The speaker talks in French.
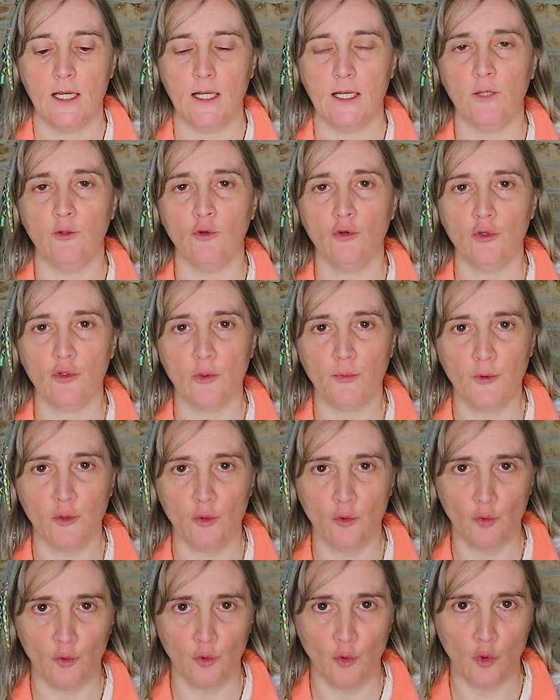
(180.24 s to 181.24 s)
Les deux
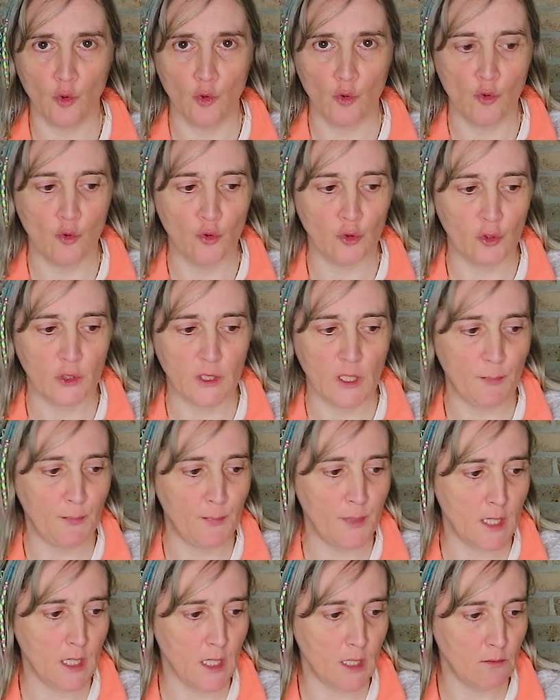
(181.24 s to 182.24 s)
options de rose
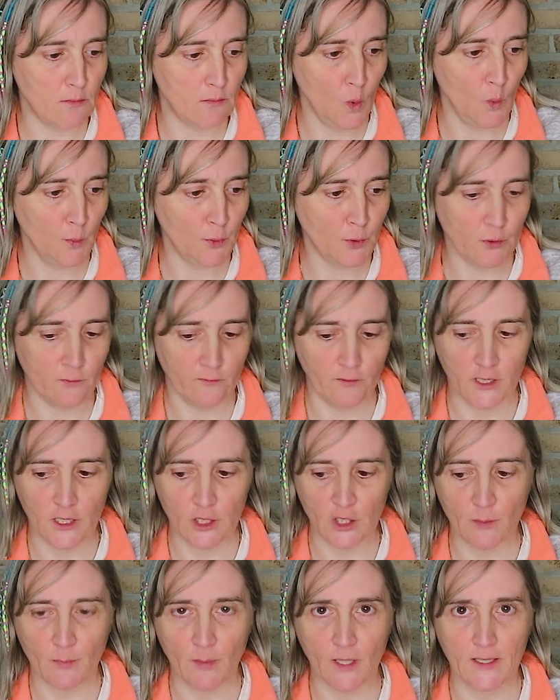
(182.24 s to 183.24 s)
s'appellent... Oups, vous voyez, je
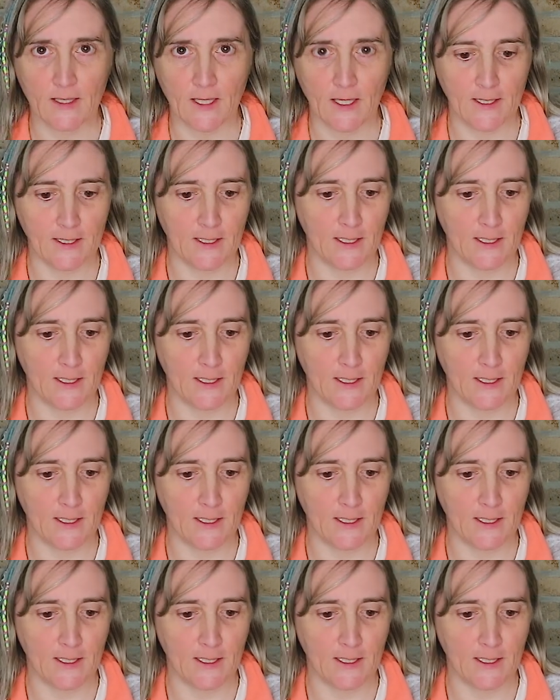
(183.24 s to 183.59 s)
ne l'ai pas éteint.